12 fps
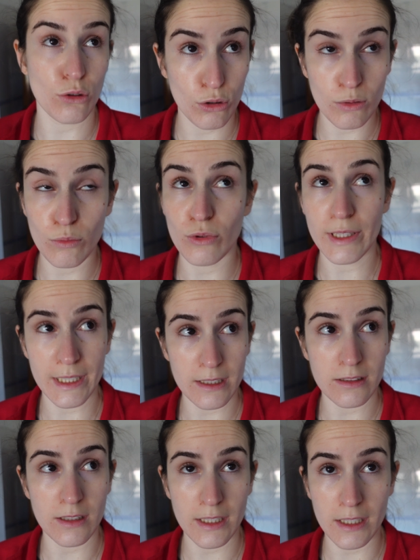que eu
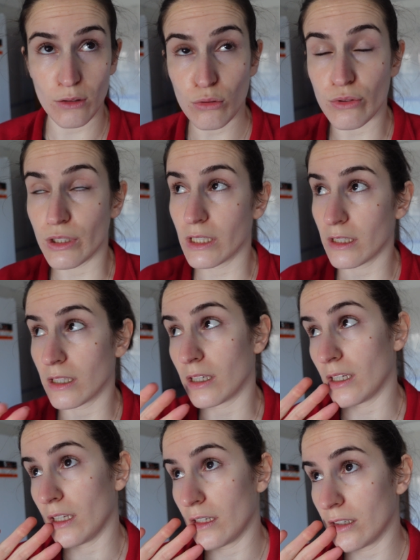remodele aqui a
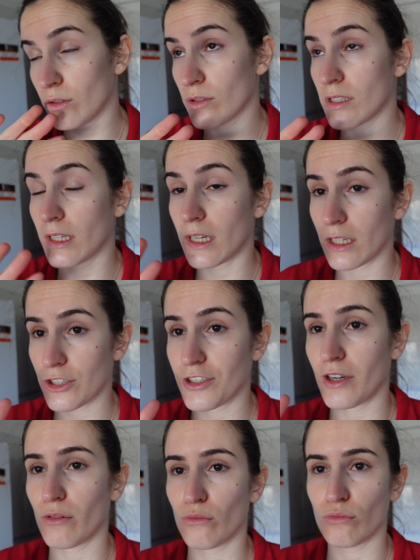cozinha e que consiga
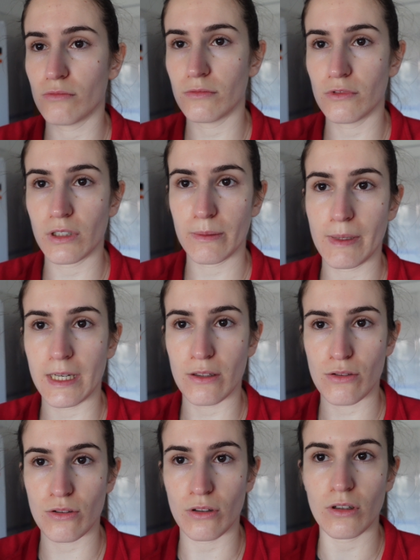arranjar um, um
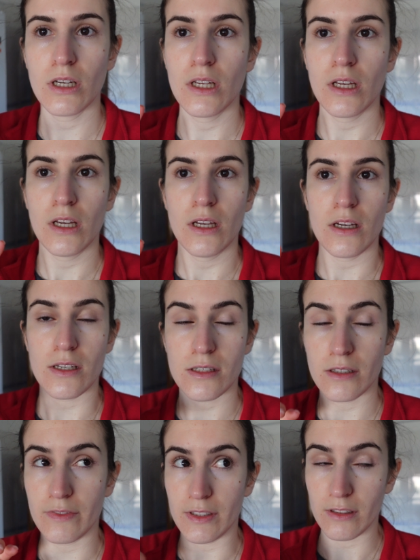armário só a
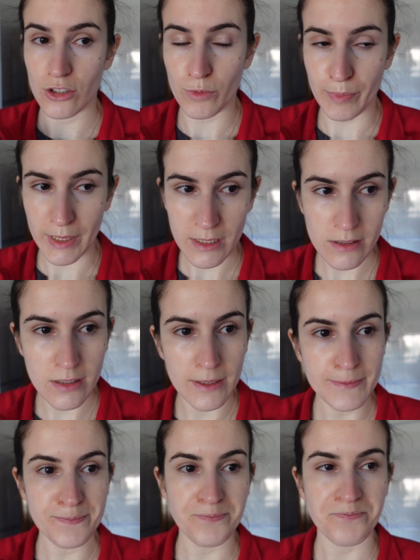servir de
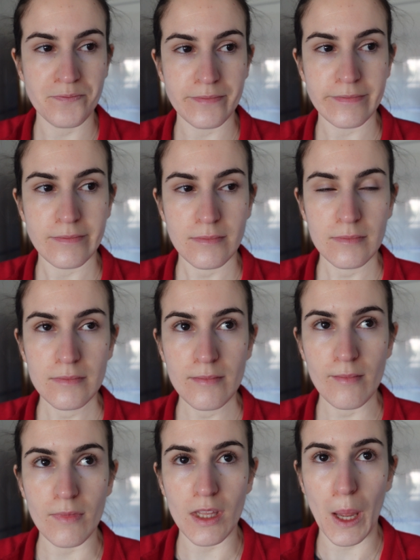dispensa.
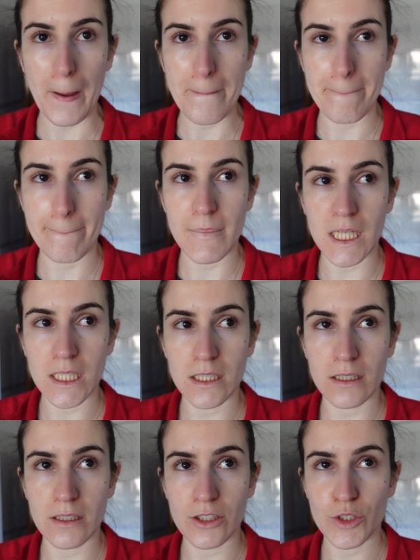
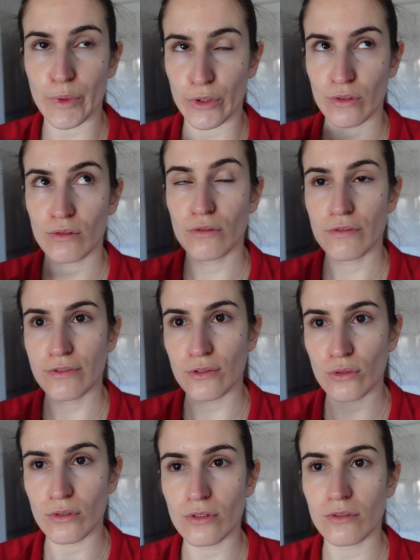Mas pronto, num
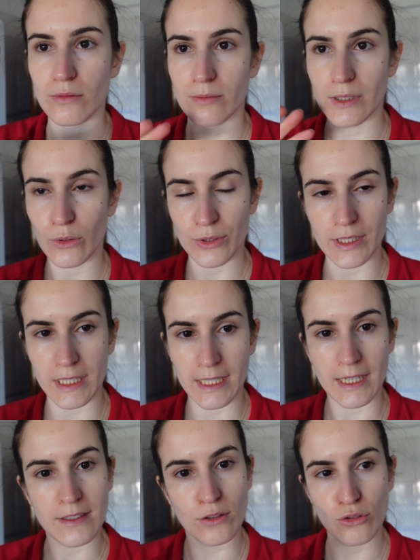futuro, numa outra
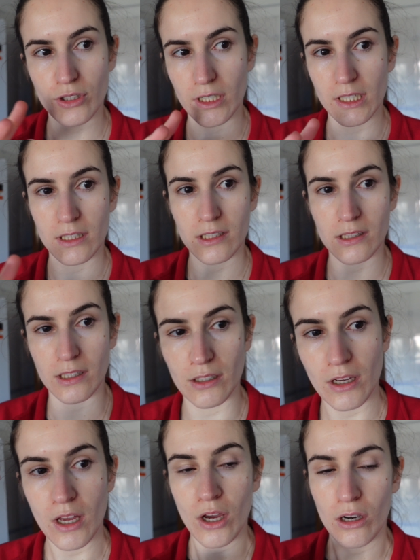casa, eu gostaria de
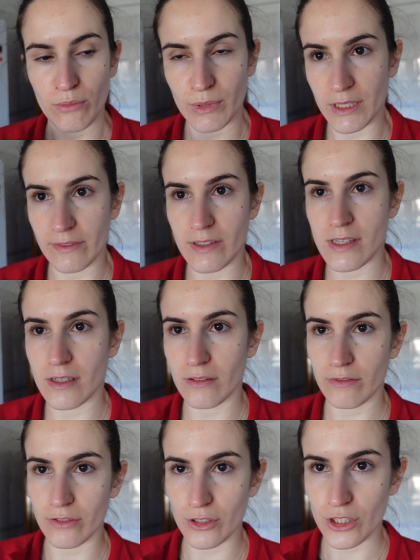ter uma
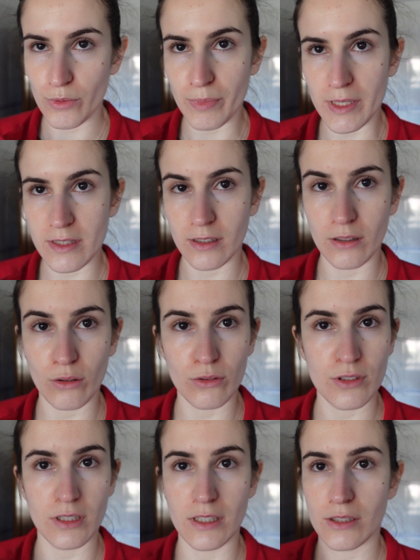divisão que fosse dispensa e que eu
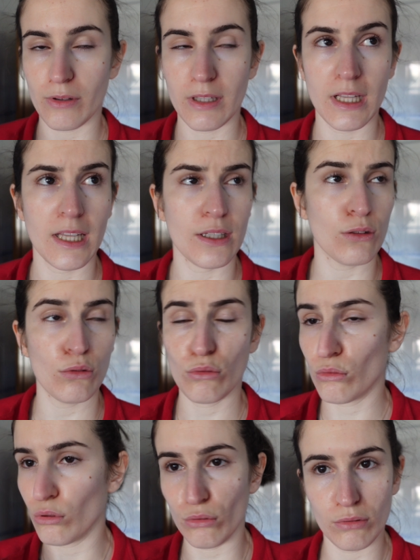conseguisse guardar lá
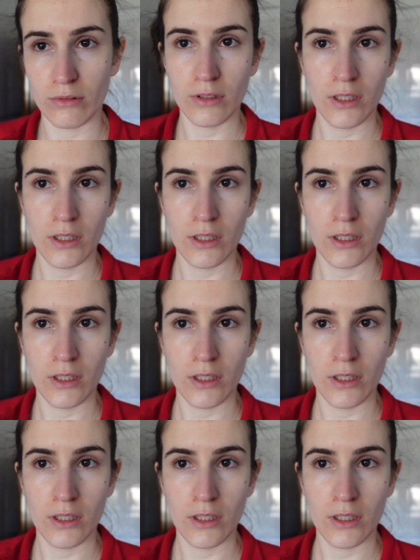tudo.